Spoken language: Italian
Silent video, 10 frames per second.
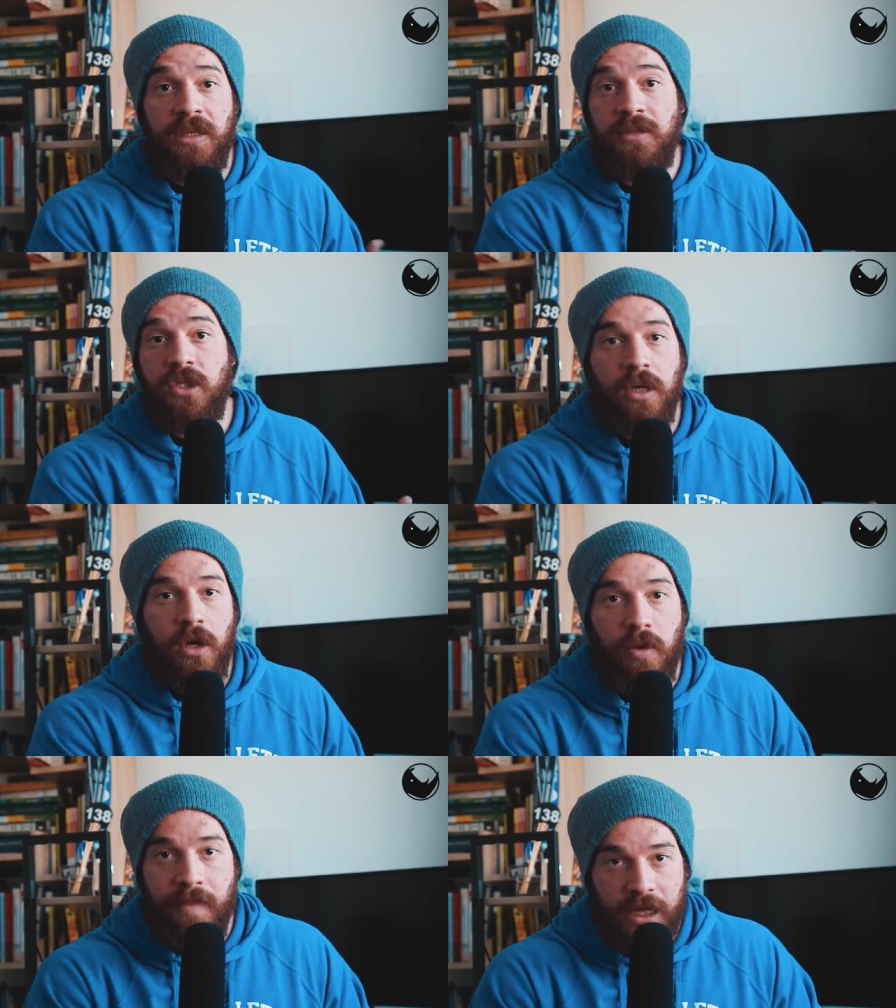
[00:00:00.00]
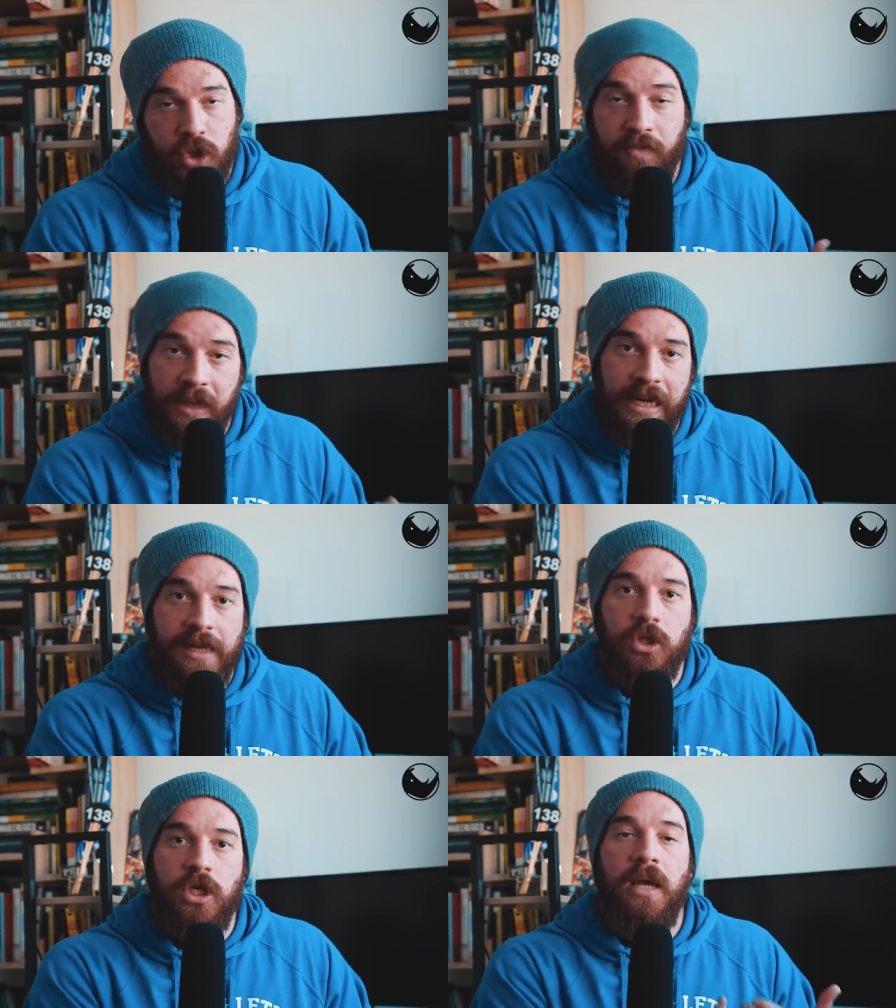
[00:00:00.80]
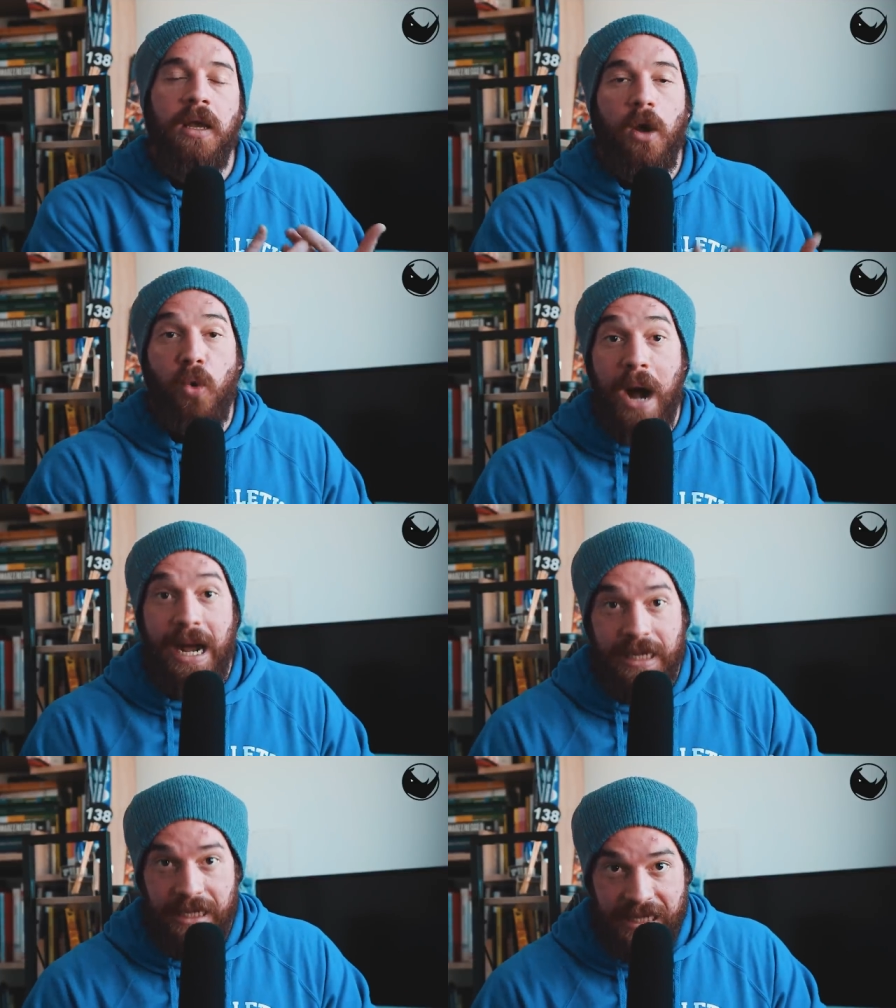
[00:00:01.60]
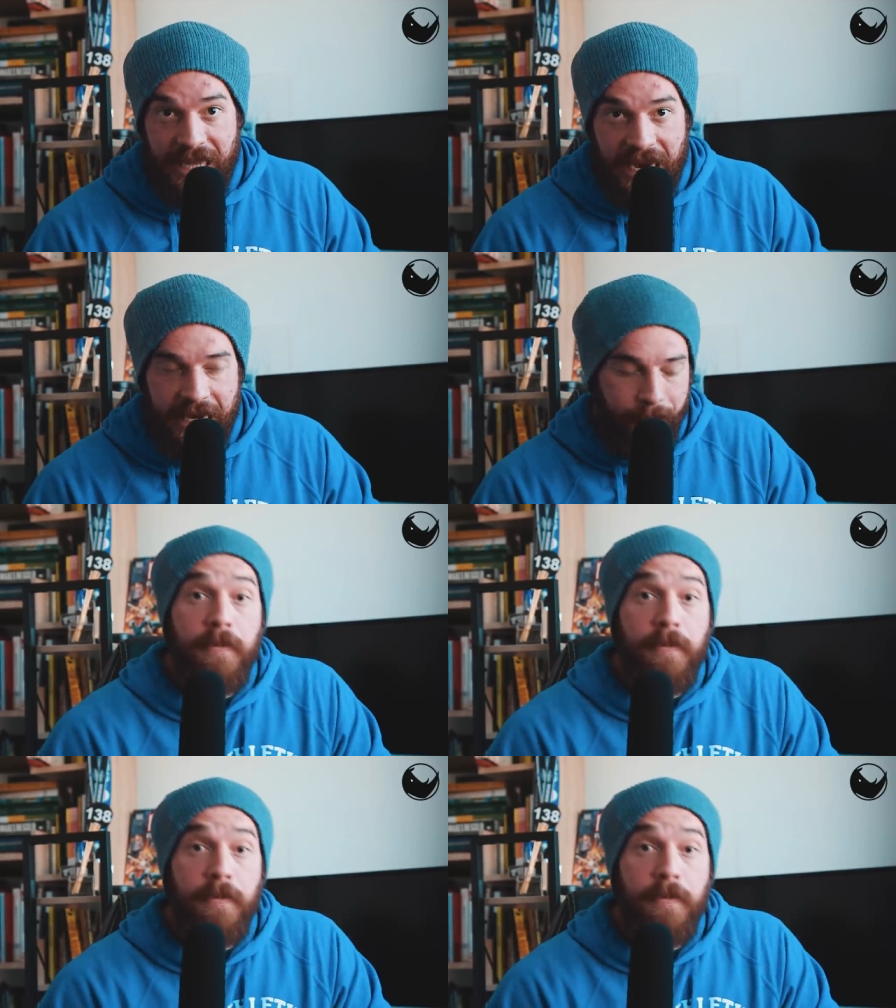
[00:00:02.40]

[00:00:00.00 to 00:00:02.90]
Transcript: di missione e commercio per legge qua in Italia.